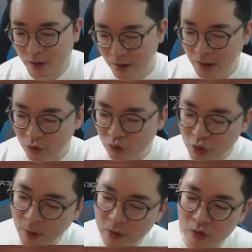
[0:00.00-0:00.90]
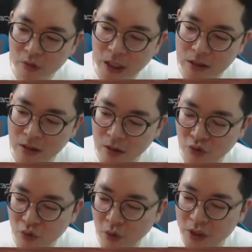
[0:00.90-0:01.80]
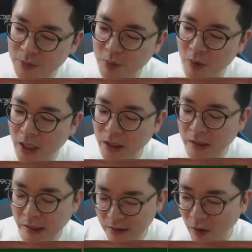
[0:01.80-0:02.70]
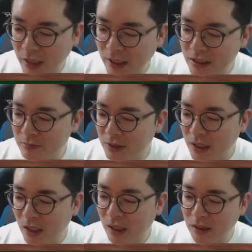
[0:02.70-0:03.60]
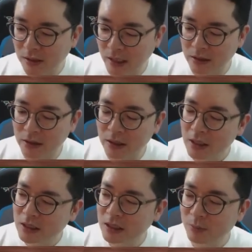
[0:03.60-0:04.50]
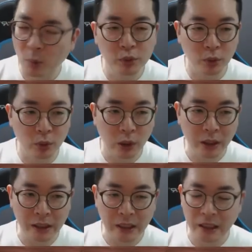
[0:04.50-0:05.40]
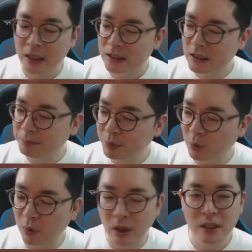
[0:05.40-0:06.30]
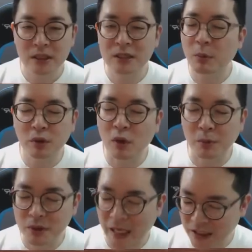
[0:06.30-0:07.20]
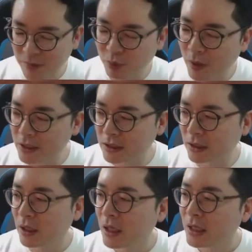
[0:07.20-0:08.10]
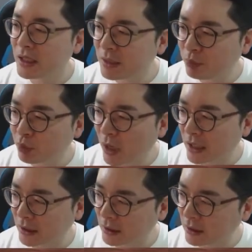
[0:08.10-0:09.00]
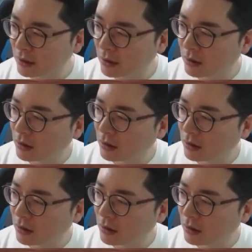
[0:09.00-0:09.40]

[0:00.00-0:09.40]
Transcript: 예, 유튜버 중에서 수수료 20% 할인 예, 저 하나 있습니다. 다들 15% 예, 10% 15%도 없어 다 10% 하지 20% 할인